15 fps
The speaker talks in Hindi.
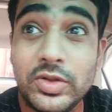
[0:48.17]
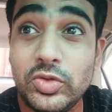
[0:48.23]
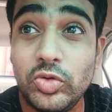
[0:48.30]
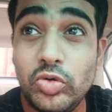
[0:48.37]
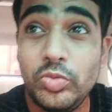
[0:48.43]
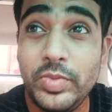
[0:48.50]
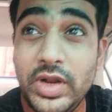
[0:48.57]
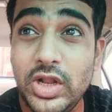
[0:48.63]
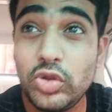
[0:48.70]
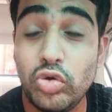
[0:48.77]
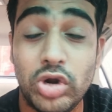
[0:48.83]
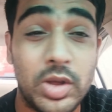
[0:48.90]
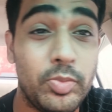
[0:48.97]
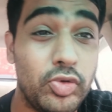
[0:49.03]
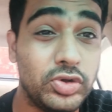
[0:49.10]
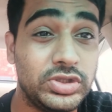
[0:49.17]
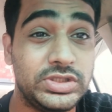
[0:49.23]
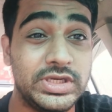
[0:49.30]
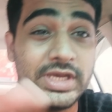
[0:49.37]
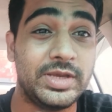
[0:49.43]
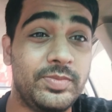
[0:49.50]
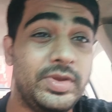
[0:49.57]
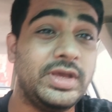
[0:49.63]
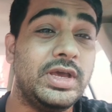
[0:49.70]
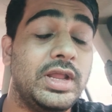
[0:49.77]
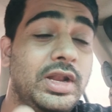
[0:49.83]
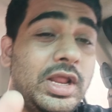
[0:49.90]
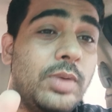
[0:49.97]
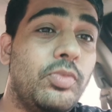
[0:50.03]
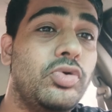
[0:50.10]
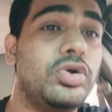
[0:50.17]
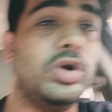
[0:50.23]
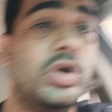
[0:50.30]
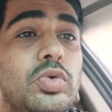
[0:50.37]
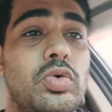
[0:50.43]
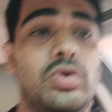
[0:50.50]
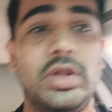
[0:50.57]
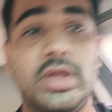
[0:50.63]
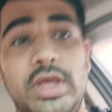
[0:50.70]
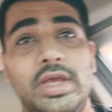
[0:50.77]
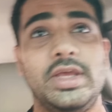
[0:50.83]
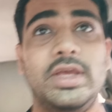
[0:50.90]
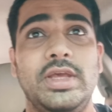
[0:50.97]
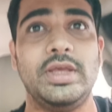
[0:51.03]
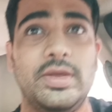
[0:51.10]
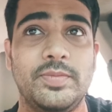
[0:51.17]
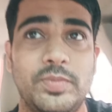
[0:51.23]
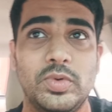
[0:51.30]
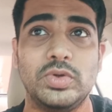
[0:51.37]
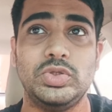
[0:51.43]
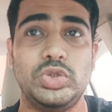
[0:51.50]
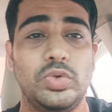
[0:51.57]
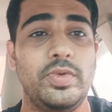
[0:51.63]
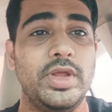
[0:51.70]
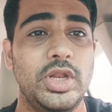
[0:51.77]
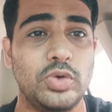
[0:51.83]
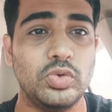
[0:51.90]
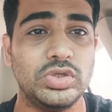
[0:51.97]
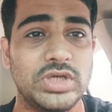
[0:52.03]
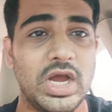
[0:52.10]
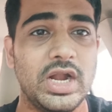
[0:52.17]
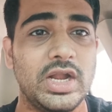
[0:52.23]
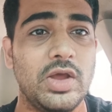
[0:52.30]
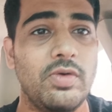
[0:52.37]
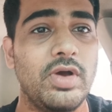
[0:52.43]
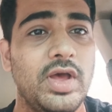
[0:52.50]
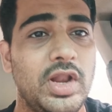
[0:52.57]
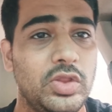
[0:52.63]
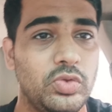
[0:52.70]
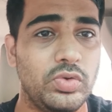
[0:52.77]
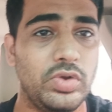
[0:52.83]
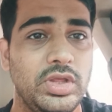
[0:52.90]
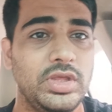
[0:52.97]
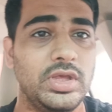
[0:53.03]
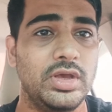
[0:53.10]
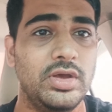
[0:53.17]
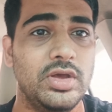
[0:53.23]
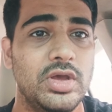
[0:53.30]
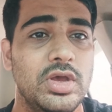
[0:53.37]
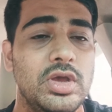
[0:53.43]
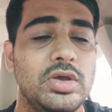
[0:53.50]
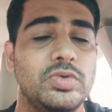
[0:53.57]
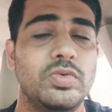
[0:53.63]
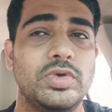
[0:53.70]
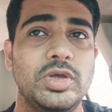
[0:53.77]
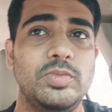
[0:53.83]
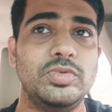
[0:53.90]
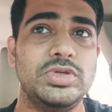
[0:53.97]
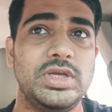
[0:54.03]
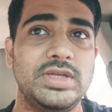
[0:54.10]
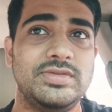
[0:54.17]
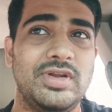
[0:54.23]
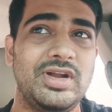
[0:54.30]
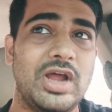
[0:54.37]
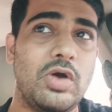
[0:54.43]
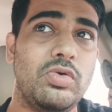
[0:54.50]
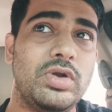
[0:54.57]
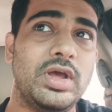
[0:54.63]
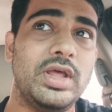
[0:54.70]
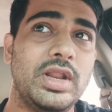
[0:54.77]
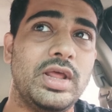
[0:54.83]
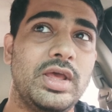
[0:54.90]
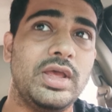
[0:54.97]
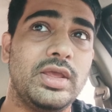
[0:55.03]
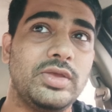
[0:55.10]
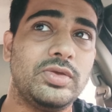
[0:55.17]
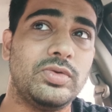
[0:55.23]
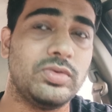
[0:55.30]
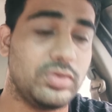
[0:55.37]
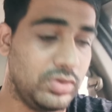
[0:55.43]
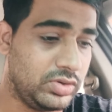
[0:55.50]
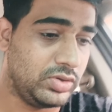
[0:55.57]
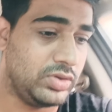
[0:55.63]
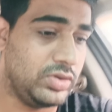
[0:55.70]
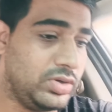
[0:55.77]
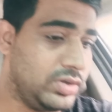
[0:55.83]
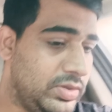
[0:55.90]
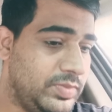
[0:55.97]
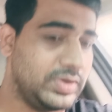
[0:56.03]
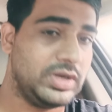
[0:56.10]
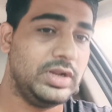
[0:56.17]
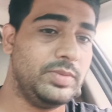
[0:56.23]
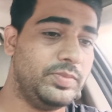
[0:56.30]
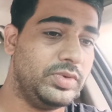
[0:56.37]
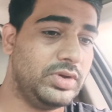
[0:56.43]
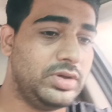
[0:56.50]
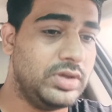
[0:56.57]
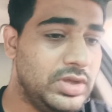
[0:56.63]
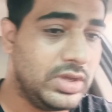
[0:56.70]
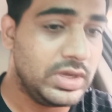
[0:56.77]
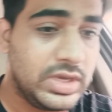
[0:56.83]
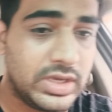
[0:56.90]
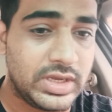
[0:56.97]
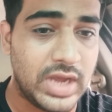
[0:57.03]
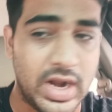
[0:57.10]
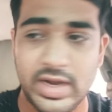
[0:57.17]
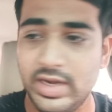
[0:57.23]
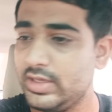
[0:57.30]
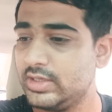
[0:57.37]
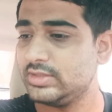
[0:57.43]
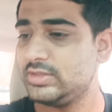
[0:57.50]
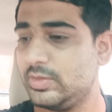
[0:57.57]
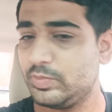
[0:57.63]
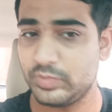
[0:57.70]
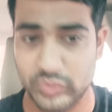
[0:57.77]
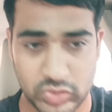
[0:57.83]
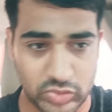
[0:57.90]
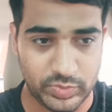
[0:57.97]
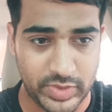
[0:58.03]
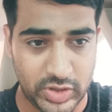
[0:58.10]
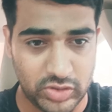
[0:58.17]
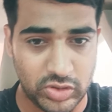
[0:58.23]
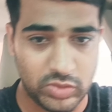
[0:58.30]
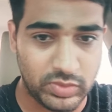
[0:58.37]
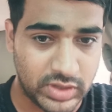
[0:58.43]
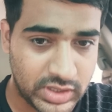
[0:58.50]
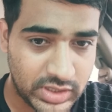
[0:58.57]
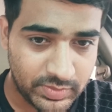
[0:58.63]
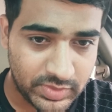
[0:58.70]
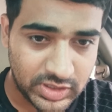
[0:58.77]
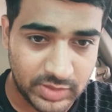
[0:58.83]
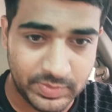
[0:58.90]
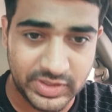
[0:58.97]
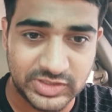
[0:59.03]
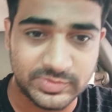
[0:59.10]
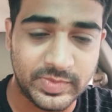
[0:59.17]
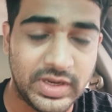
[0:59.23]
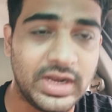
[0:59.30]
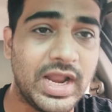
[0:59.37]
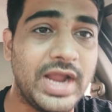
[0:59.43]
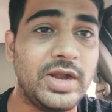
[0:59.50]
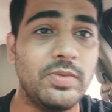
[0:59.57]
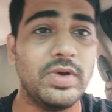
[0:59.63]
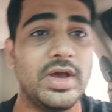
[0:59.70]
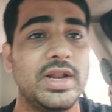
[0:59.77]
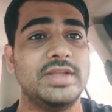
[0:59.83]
तो मैंने थोड़ा बहुत चेक भी कर लिया बोनट खोल के कि चूहे ने कुछ काटा वगैरह तो नहीं है क्योंकि मुझे ऐसा डाउट आ रहा है आ, मतलब गाड़ी का सब तो पेट्रोल वगैरह मतलब डिस्प्ले लाइट वगैरह